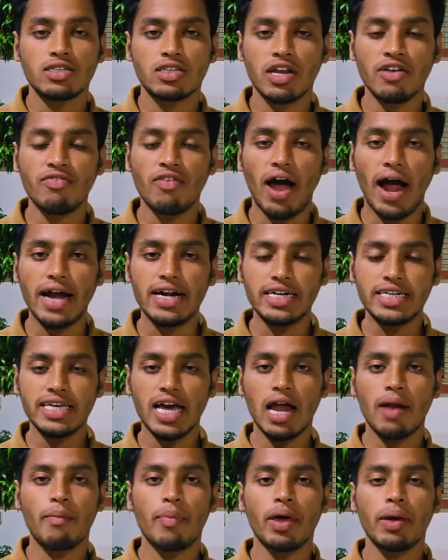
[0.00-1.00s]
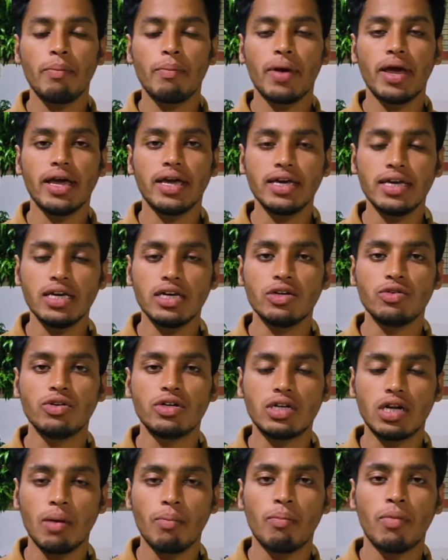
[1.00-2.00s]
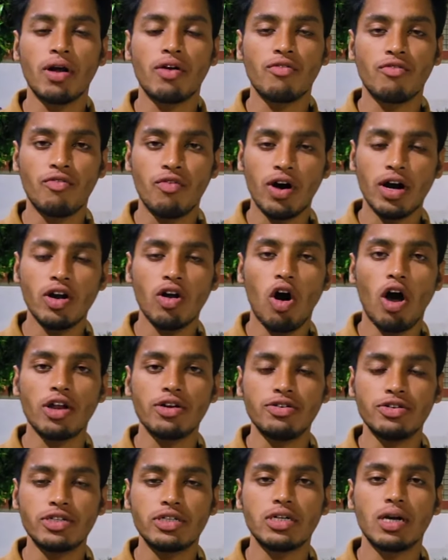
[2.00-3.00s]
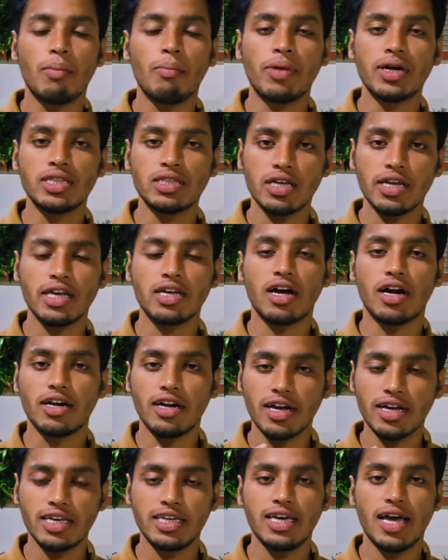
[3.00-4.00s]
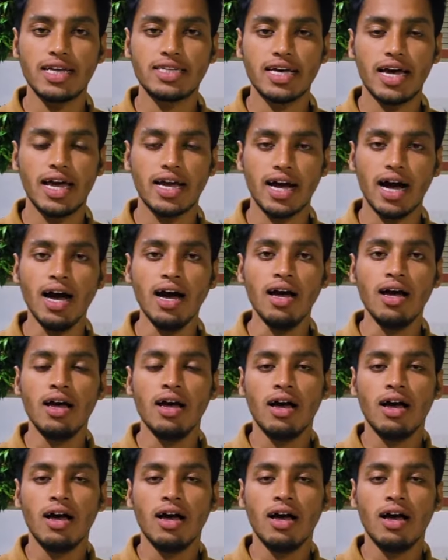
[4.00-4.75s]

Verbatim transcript: सिर्फ आई टी आर पी में ही यूनिट नंबर वन और यूनिट नंबर थ्री कंडक्ट किया जाएगा